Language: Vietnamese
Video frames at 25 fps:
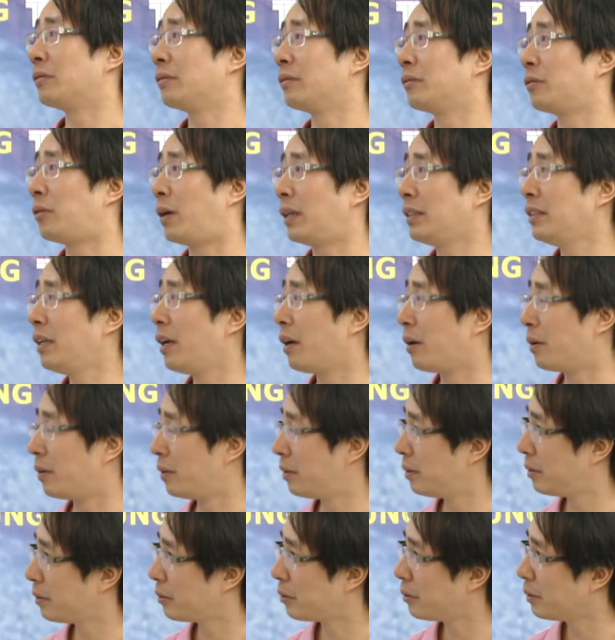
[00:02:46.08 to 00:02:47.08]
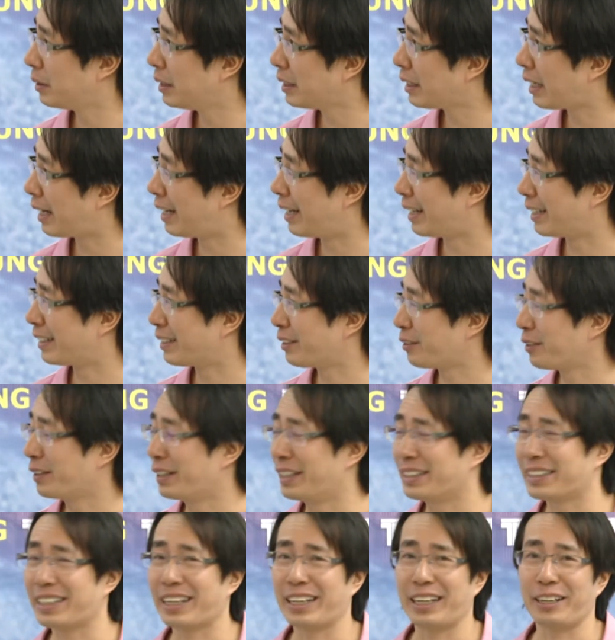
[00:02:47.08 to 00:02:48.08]
Quá nhiều, tôi
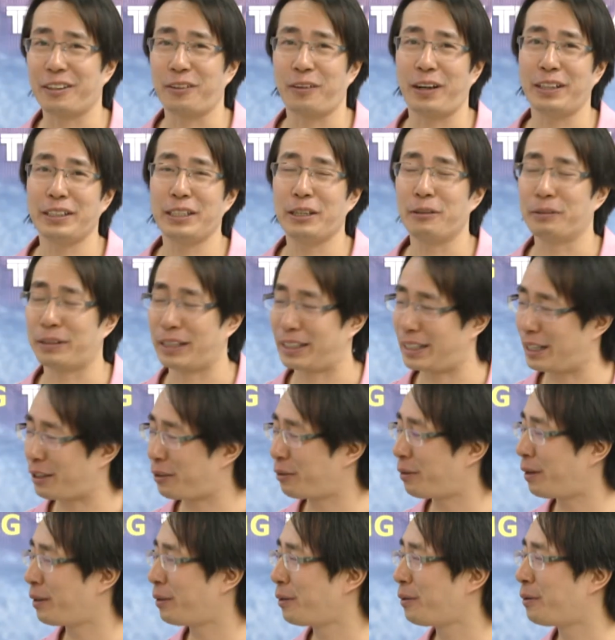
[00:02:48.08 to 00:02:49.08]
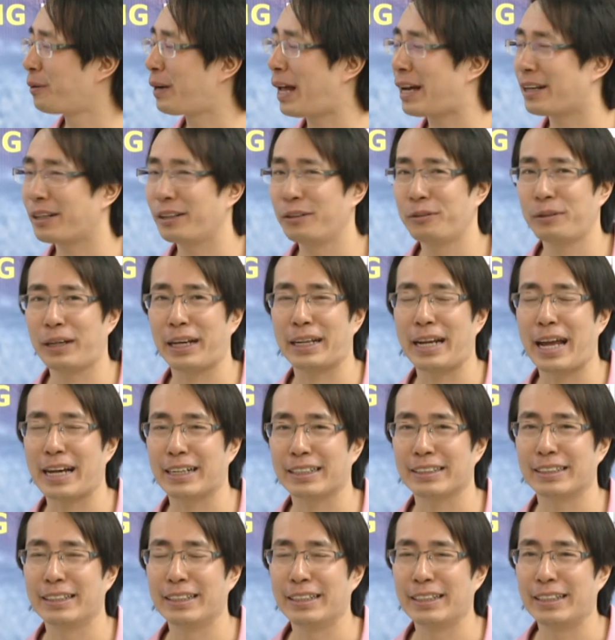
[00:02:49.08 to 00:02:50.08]
nghĩ rằng là quá nhiều, kể cả Ronaldo lúc này
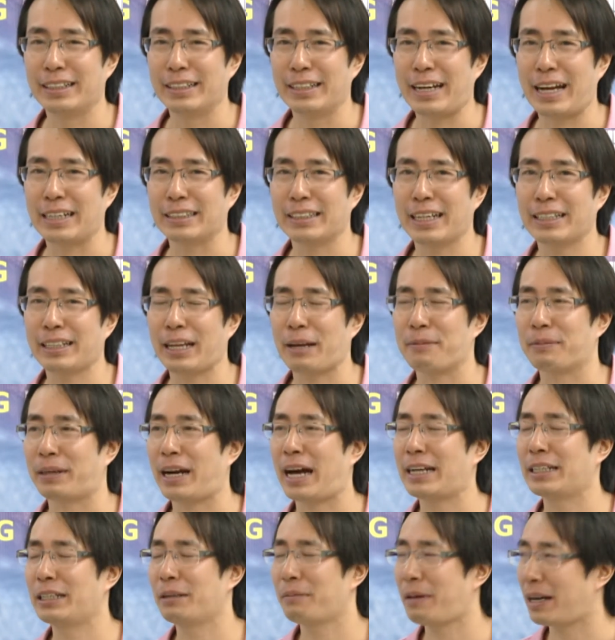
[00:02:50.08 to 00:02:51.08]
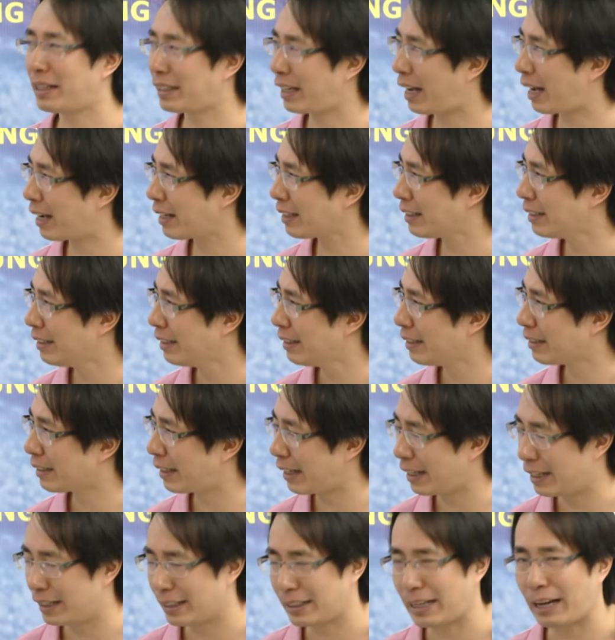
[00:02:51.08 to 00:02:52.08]
đang rất thèm khát những bàn thắng,
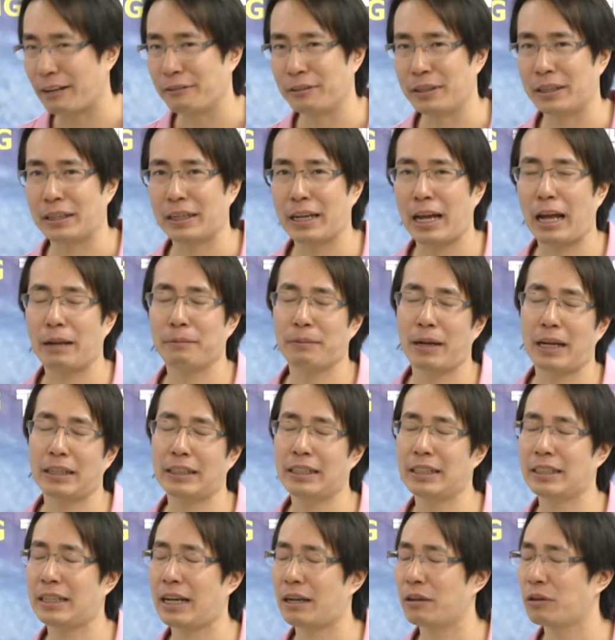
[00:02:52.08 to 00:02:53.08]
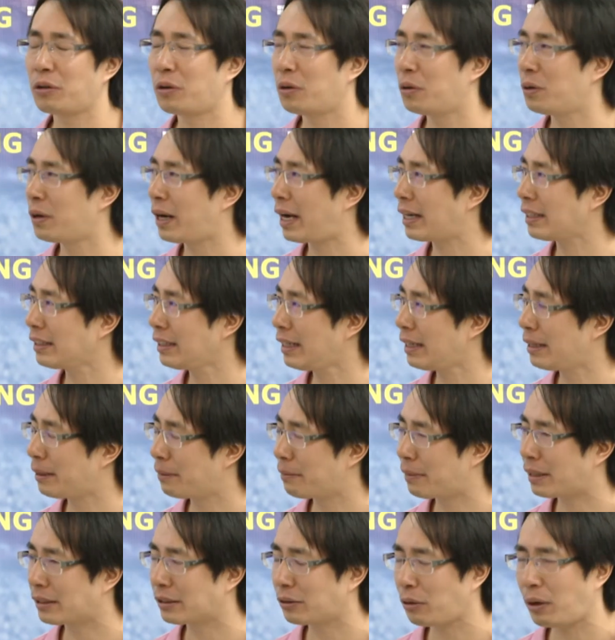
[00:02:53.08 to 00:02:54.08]
kể cả việc Real Madrid đang cố gắng để
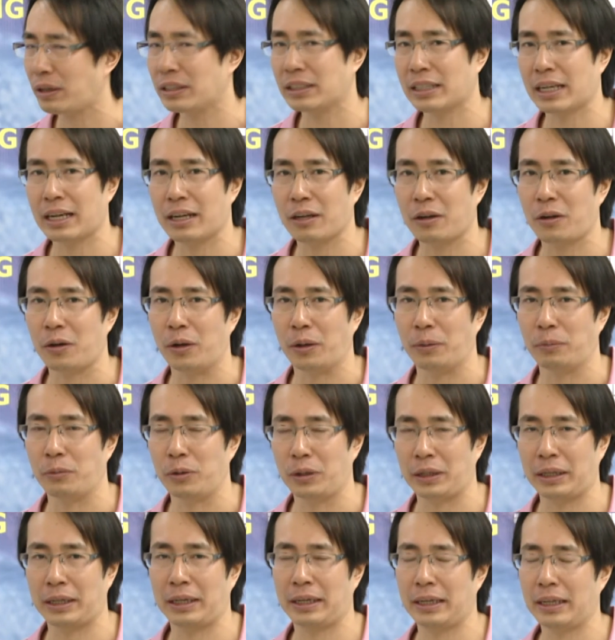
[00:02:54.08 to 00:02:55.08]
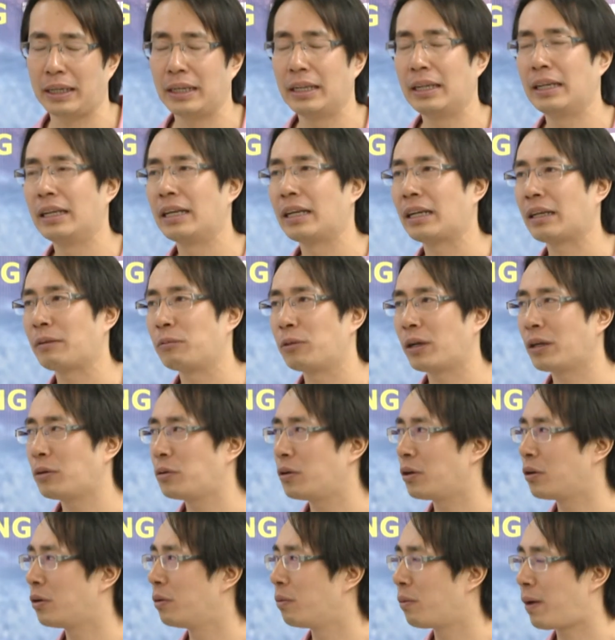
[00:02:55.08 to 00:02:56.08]
mà thoát ra khỏi một cái
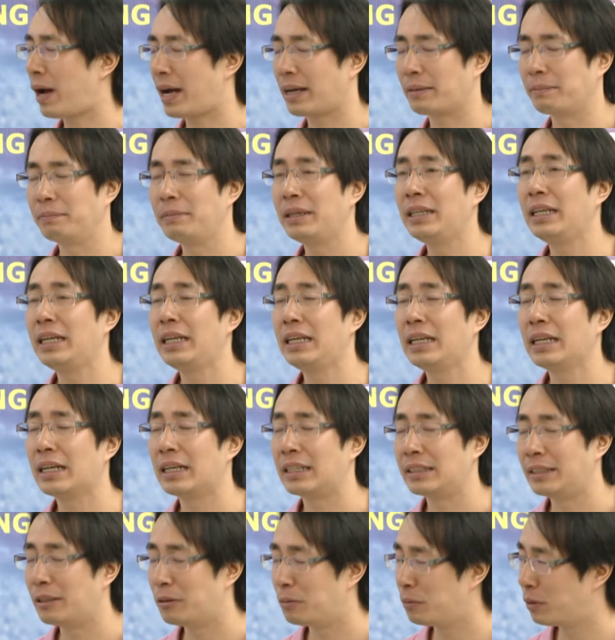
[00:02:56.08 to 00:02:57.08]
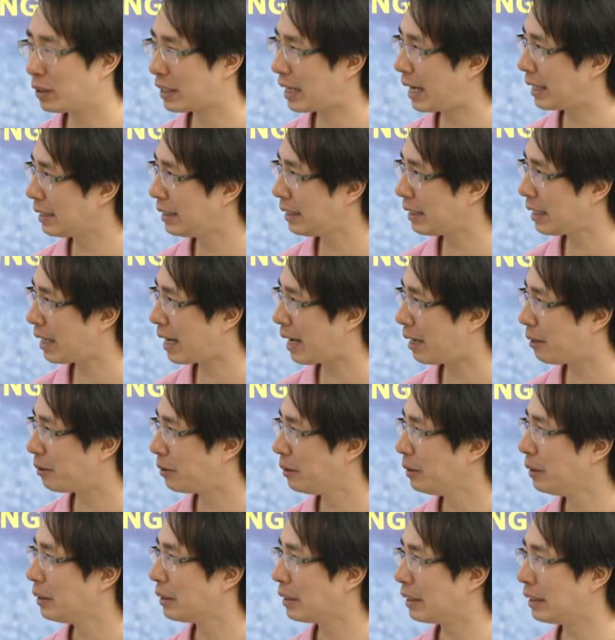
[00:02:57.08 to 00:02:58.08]
cuộc khủng hoảng mini ở đầu mùa giải như thế nào,
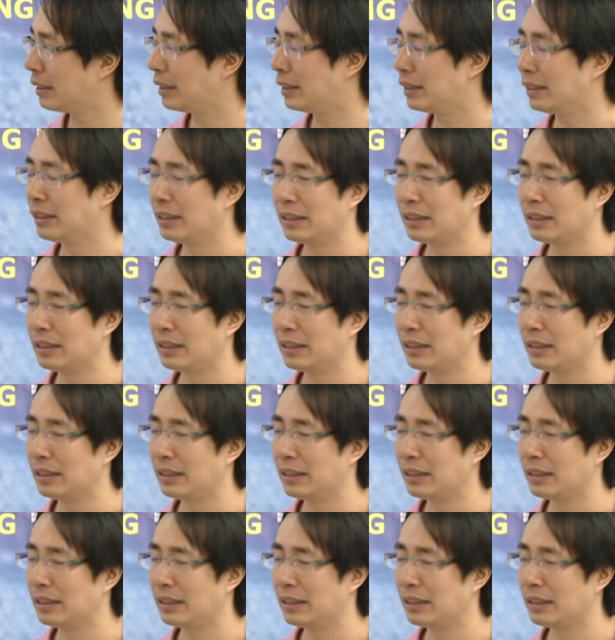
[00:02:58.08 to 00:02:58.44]
thì